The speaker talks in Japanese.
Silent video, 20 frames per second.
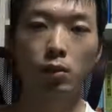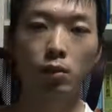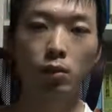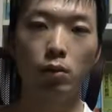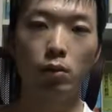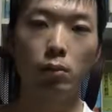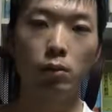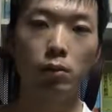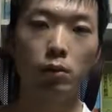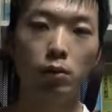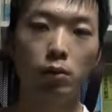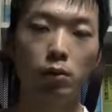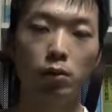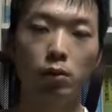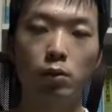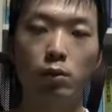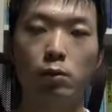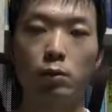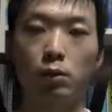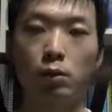本を
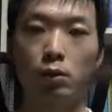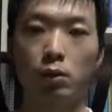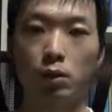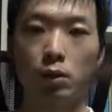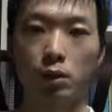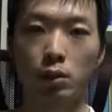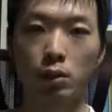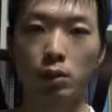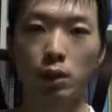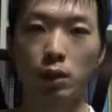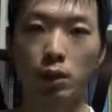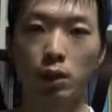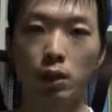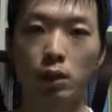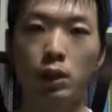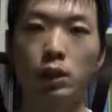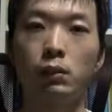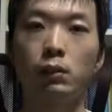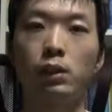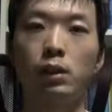読む人ですら
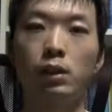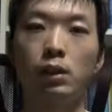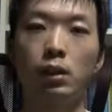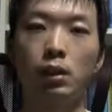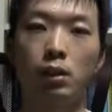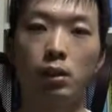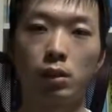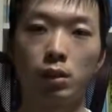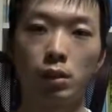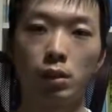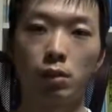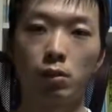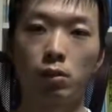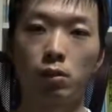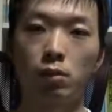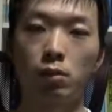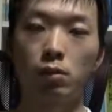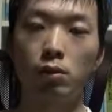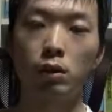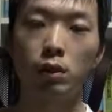1割なんですけど
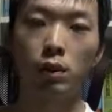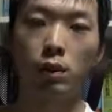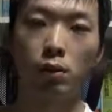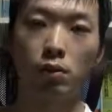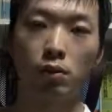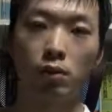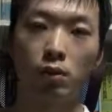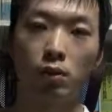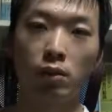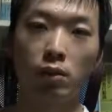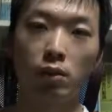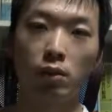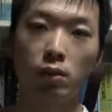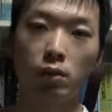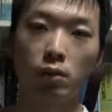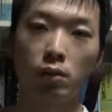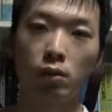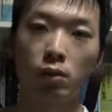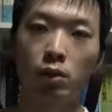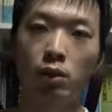その中
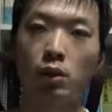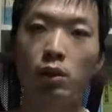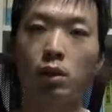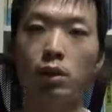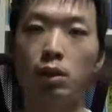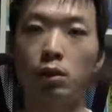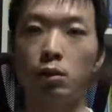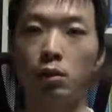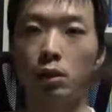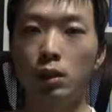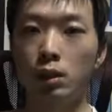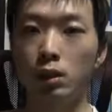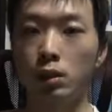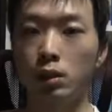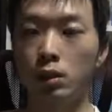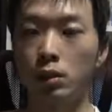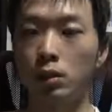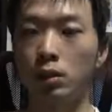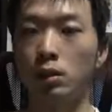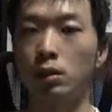5人に1人が
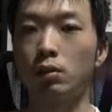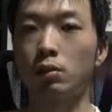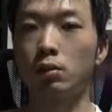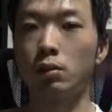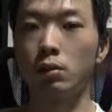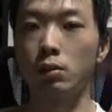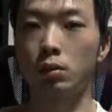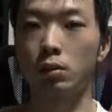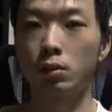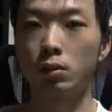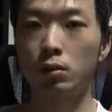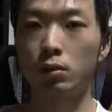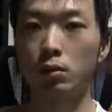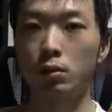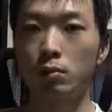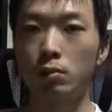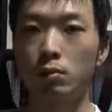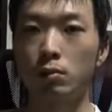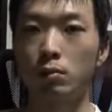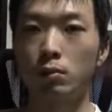実践をする
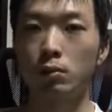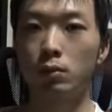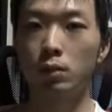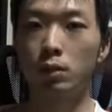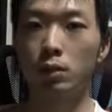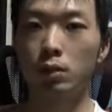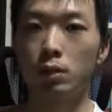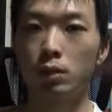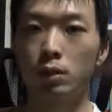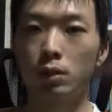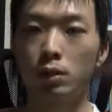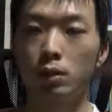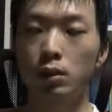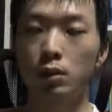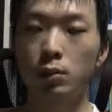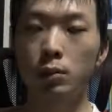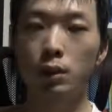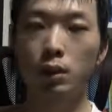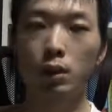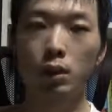
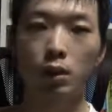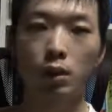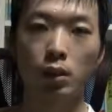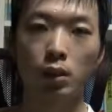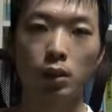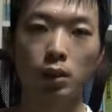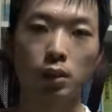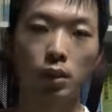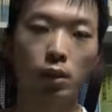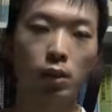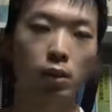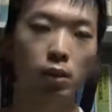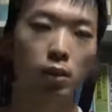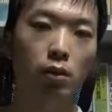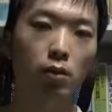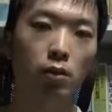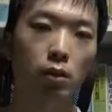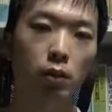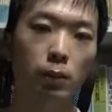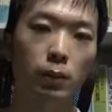つまり全
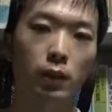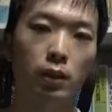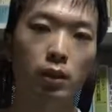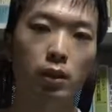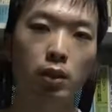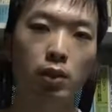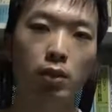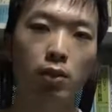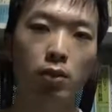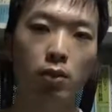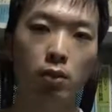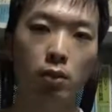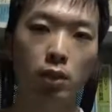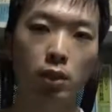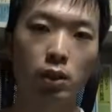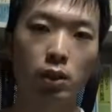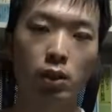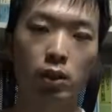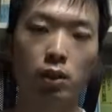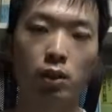体の2%
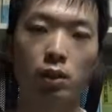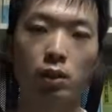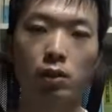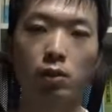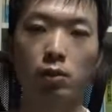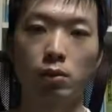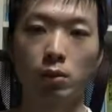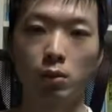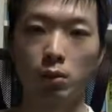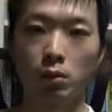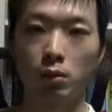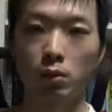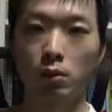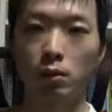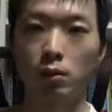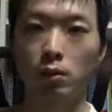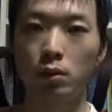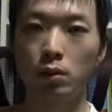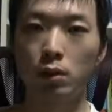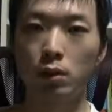が実践をする
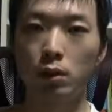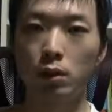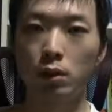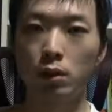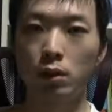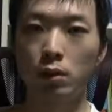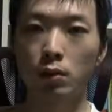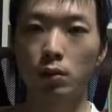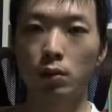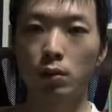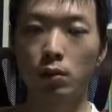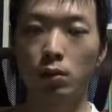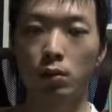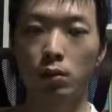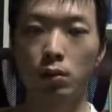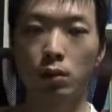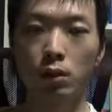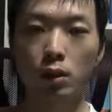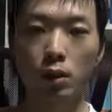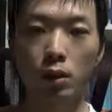
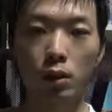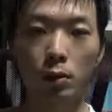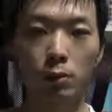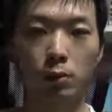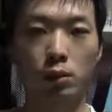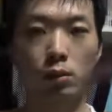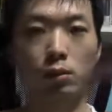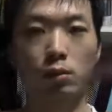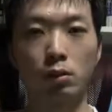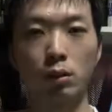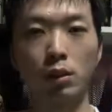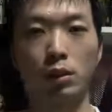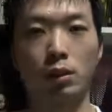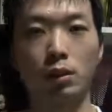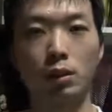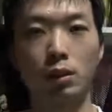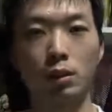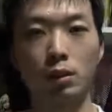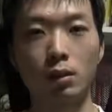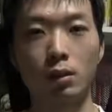これだけでもすごいね
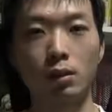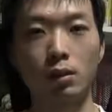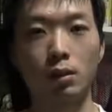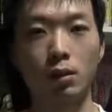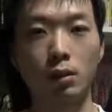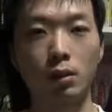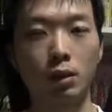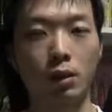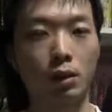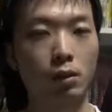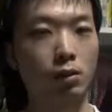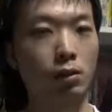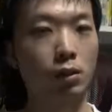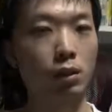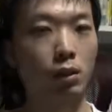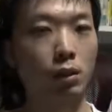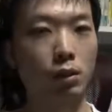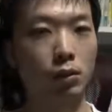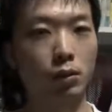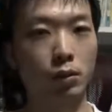100
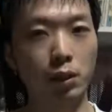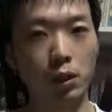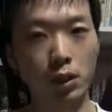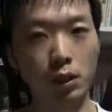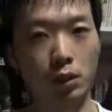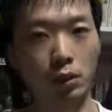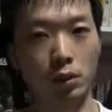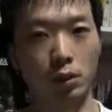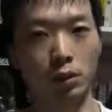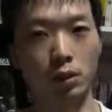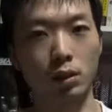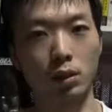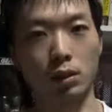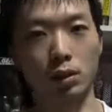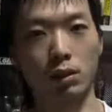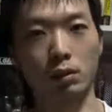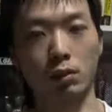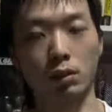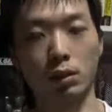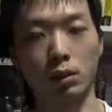人に2人が実践
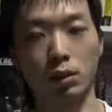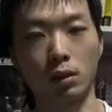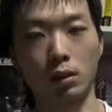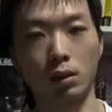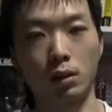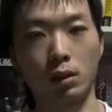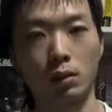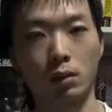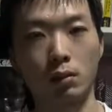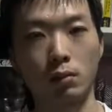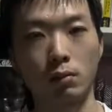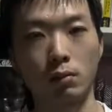してるわけだから